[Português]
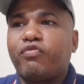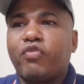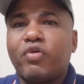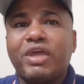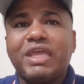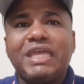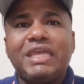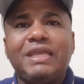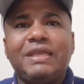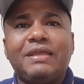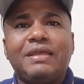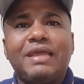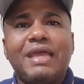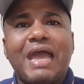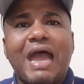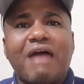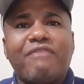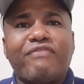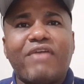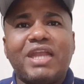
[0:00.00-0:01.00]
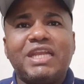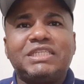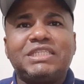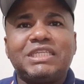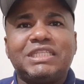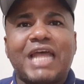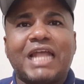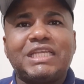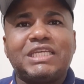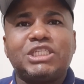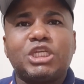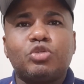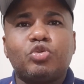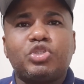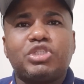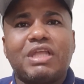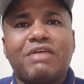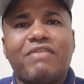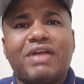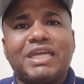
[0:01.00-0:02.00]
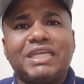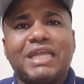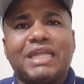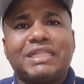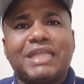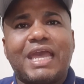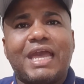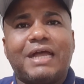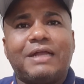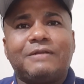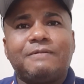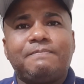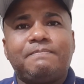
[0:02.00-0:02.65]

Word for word: foi a felicidade que Jesus teve aqui na terra?